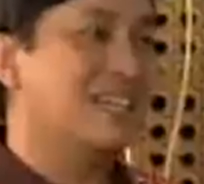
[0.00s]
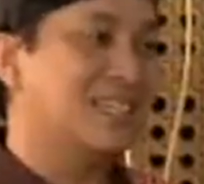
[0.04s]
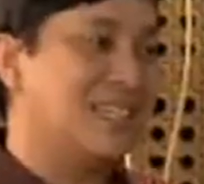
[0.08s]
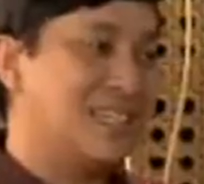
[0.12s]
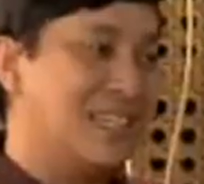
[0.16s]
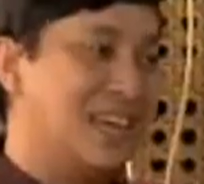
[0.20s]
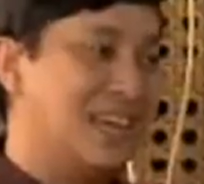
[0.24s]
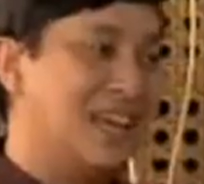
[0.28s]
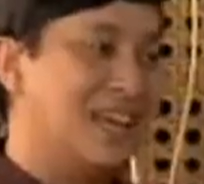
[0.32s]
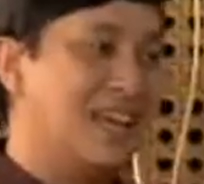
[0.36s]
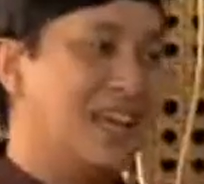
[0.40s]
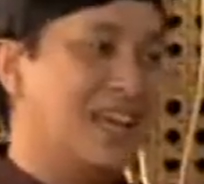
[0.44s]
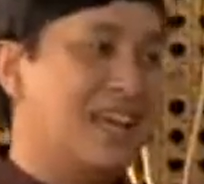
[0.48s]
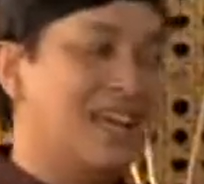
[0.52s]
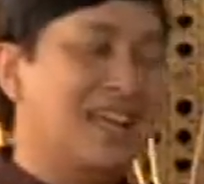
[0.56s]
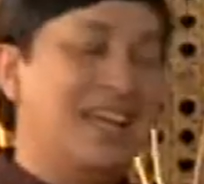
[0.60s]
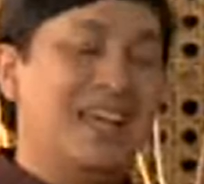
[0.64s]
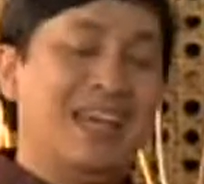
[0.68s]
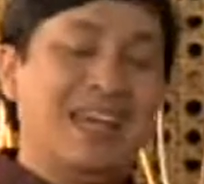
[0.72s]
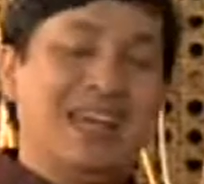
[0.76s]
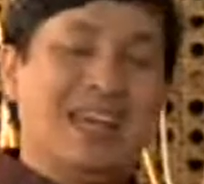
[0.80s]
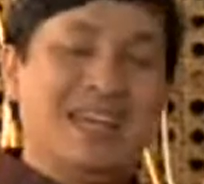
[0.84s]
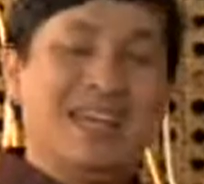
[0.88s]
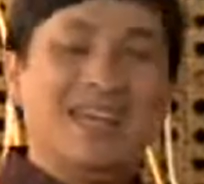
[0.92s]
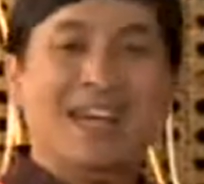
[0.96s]
terima Christian
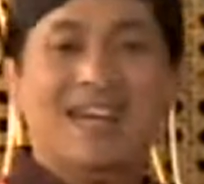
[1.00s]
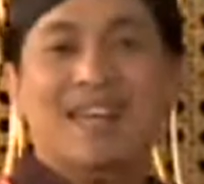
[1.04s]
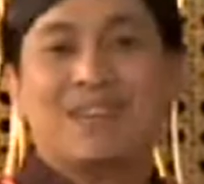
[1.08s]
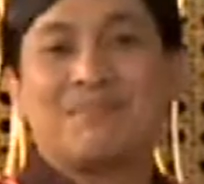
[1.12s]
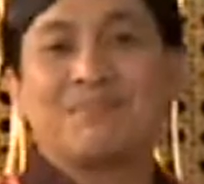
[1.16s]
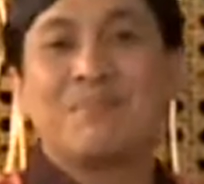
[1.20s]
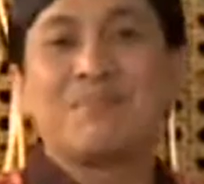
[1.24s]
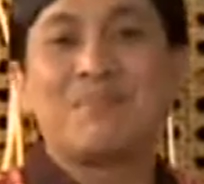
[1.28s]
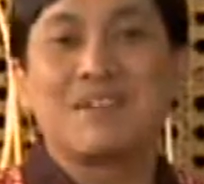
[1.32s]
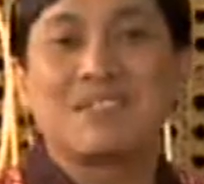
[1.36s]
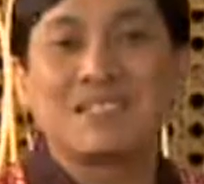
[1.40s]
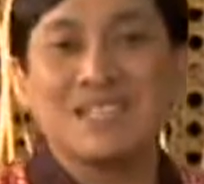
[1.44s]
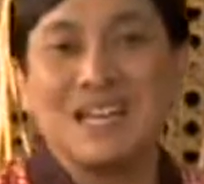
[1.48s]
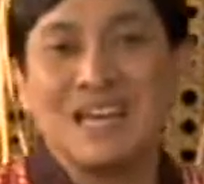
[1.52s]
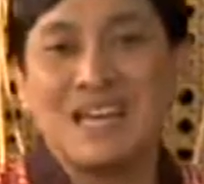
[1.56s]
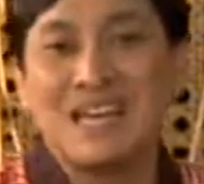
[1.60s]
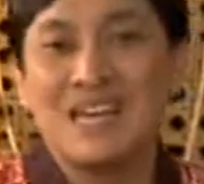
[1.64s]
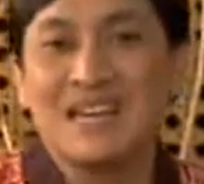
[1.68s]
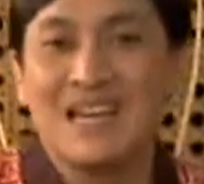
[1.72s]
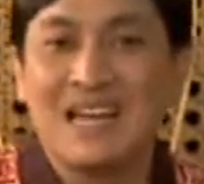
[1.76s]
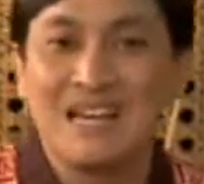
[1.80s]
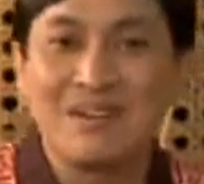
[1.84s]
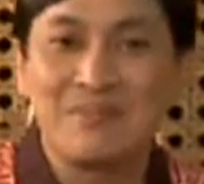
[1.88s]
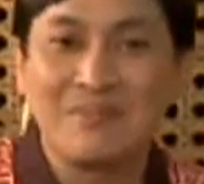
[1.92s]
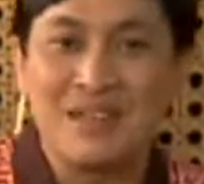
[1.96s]
dan pemirsa
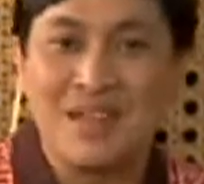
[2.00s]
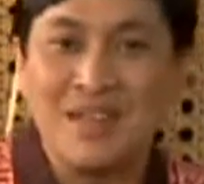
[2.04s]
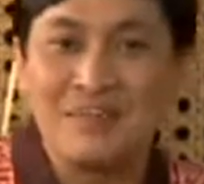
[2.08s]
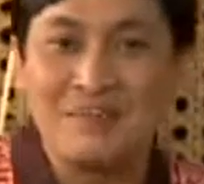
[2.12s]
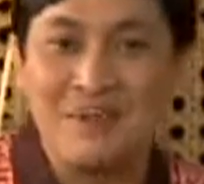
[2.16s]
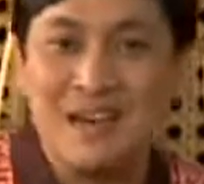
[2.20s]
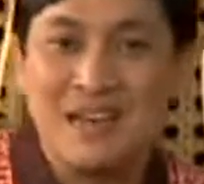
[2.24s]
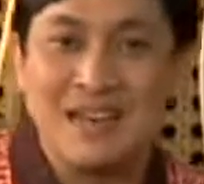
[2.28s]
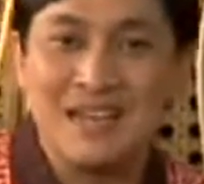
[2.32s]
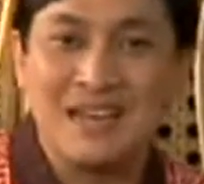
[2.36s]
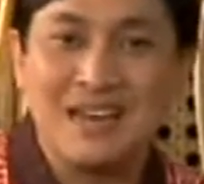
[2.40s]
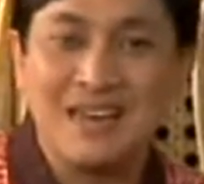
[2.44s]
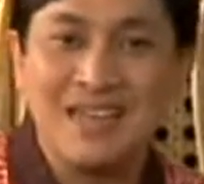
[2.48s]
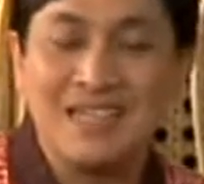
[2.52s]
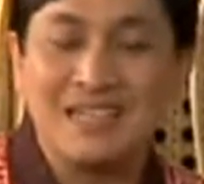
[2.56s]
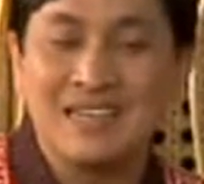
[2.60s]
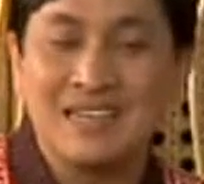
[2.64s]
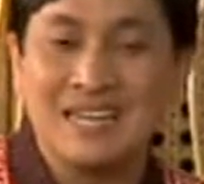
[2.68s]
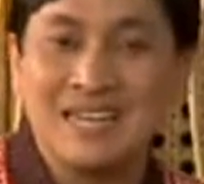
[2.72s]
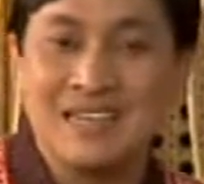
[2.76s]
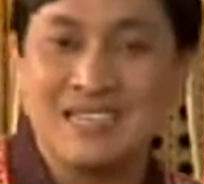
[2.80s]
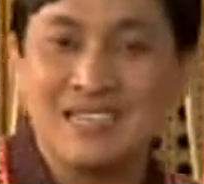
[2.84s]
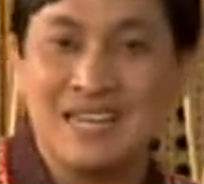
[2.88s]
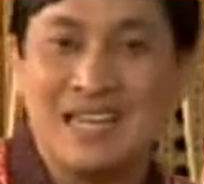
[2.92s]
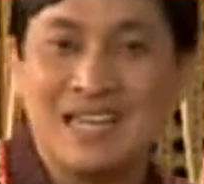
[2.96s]
dengan demikian berakhirlah
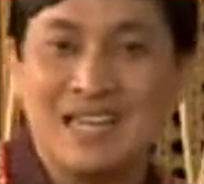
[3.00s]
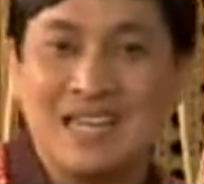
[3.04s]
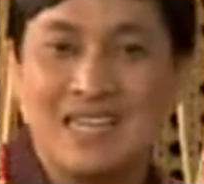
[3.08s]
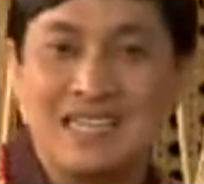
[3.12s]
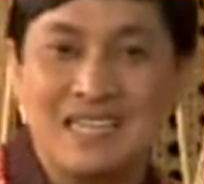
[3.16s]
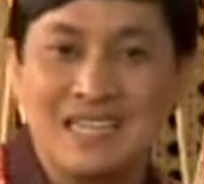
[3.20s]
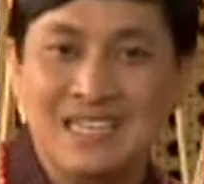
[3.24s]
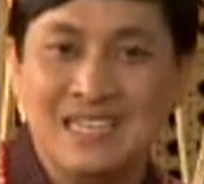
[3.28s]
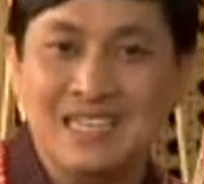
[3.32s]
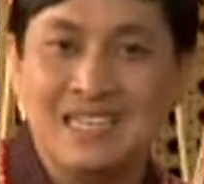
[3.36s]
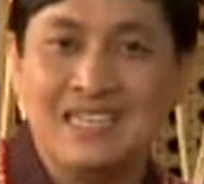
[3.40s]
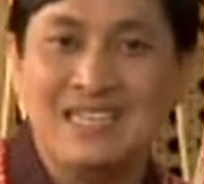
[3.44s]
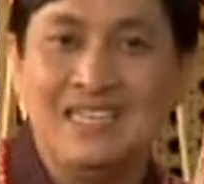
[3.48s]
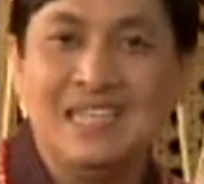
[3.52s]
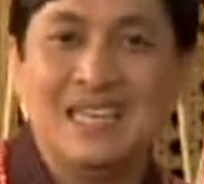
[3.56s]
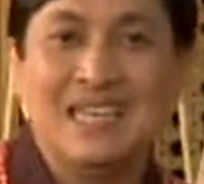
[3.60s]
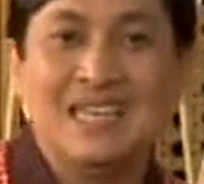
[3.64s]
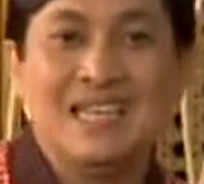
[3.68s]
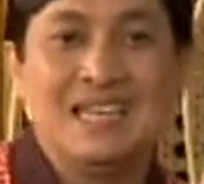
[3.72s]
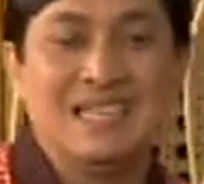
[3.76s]
Indonesia kali ini.